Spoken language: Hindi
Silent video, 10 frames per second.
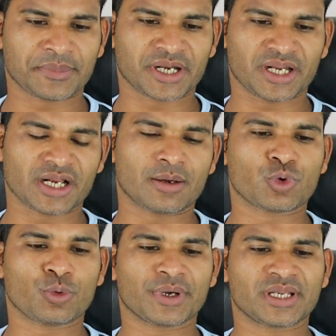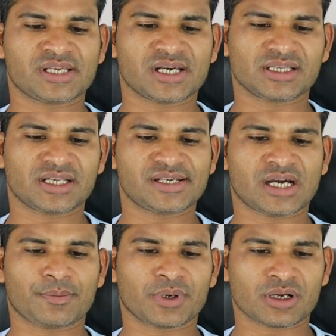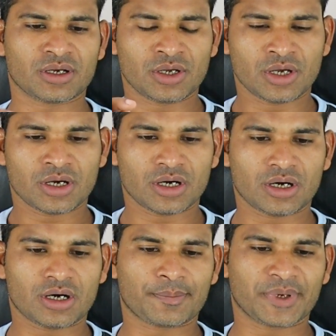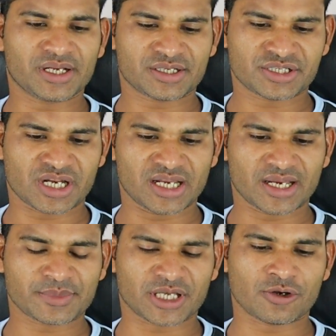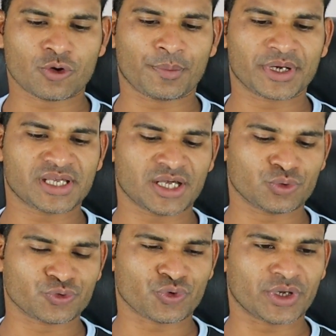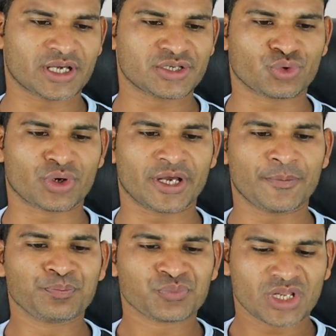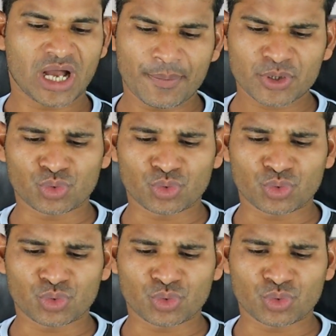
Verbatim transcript: अपने टेलीग्राम को ओपन किया देन यहाँ पर अपने टेलीग्राम चैनल को ओपन किया 221 हो गए यहाँ पर